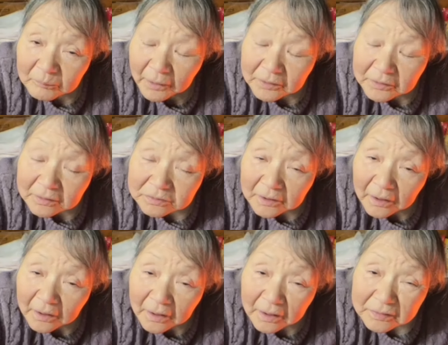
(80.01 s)

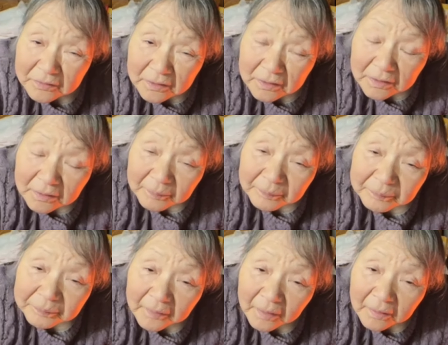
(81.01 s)
マネージャーに、う
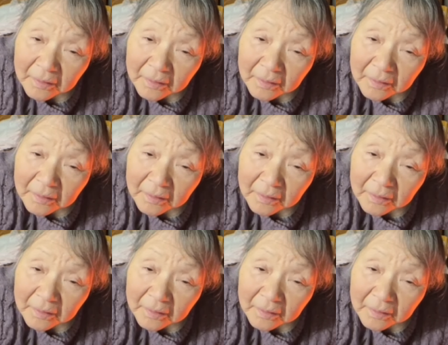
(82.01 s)
ん、